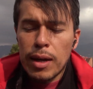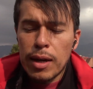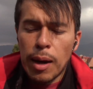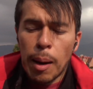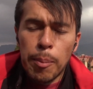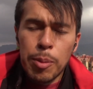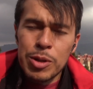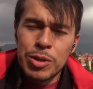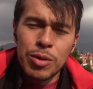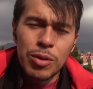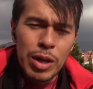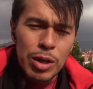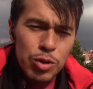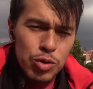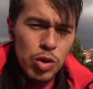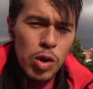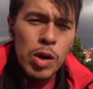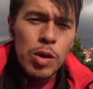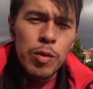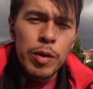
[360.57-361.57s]
apuesto que no
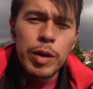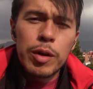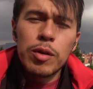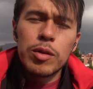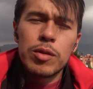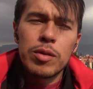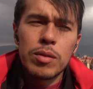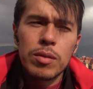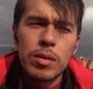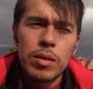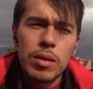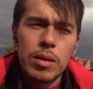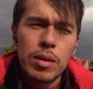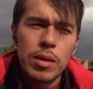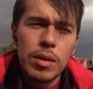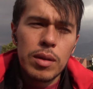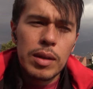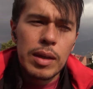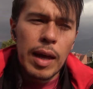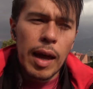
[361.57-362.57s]
soy el único
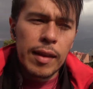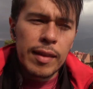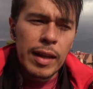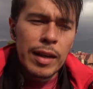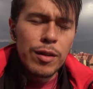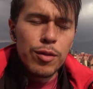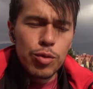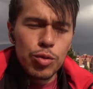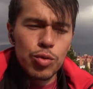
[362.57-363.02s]
que ha tenido